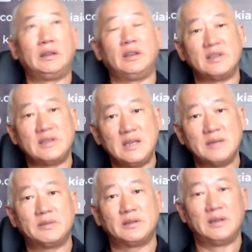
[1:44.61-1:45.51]
есть
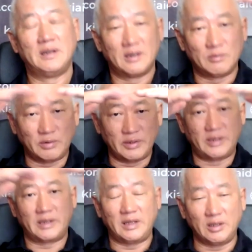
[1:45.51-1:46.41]
небо, более
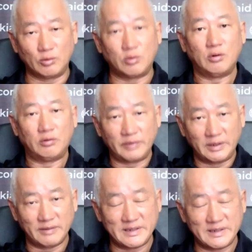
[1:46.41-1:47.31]
такие
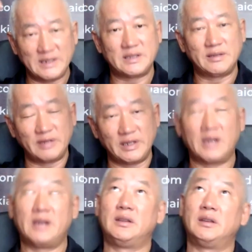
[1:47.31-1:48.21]
духовные воздействия,
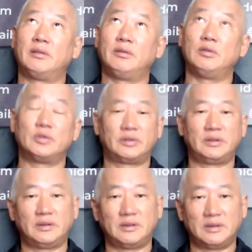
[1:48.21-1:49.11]
влияния,
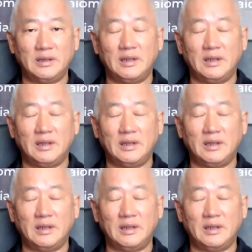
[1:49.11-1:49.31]
звезды,